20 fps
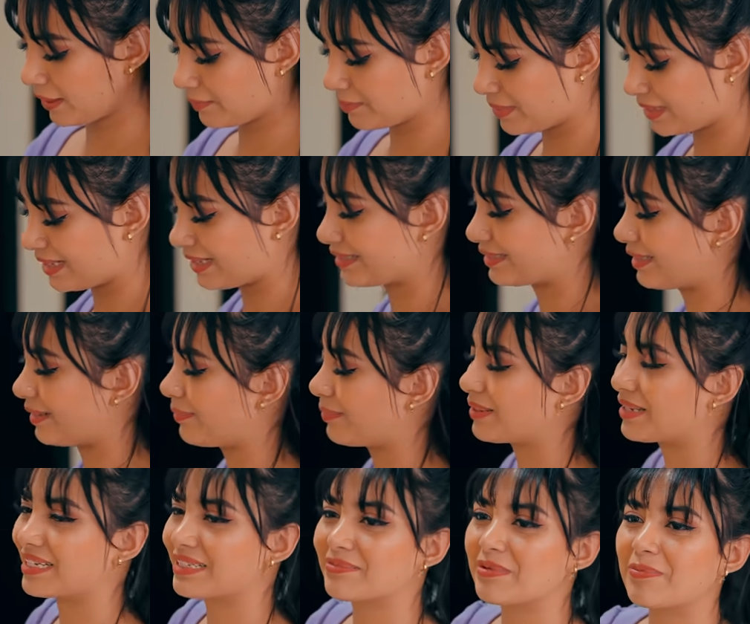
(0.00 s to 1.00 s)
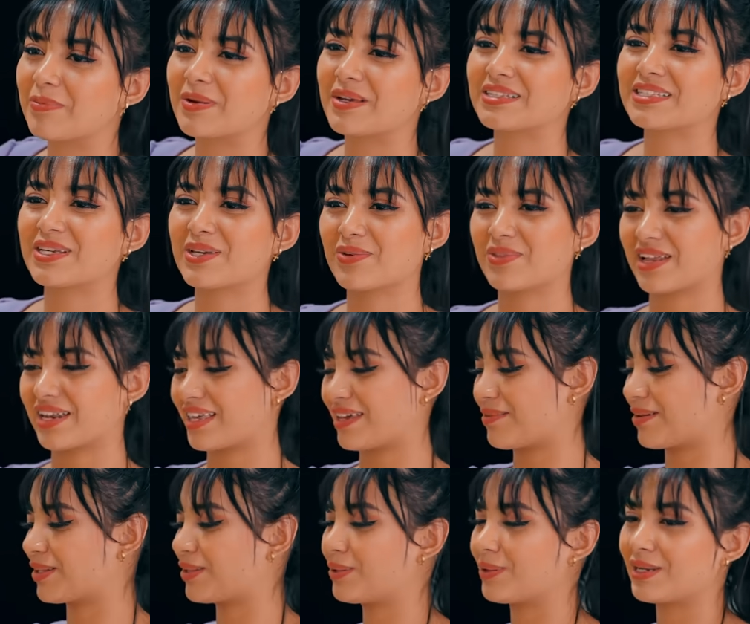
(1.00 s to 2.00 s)
Amiga, tal vez me puedes ayudar
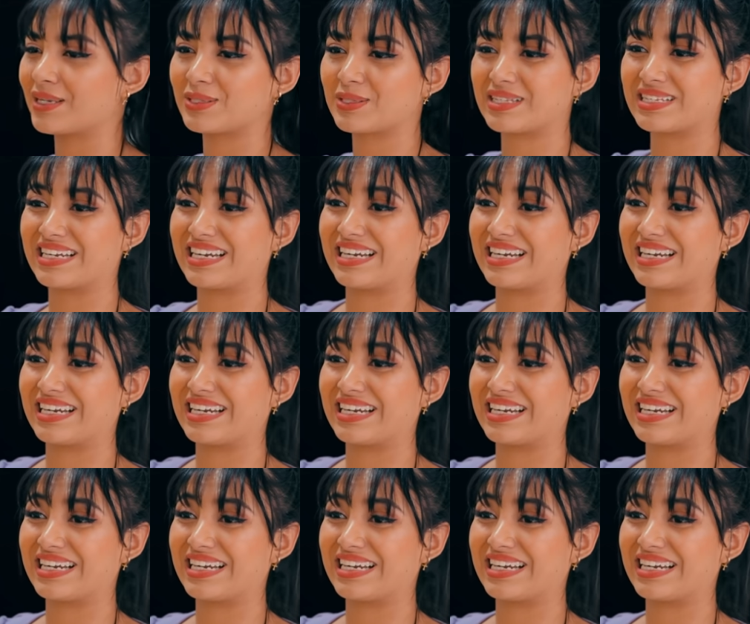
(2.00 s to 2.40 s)
llevando esto a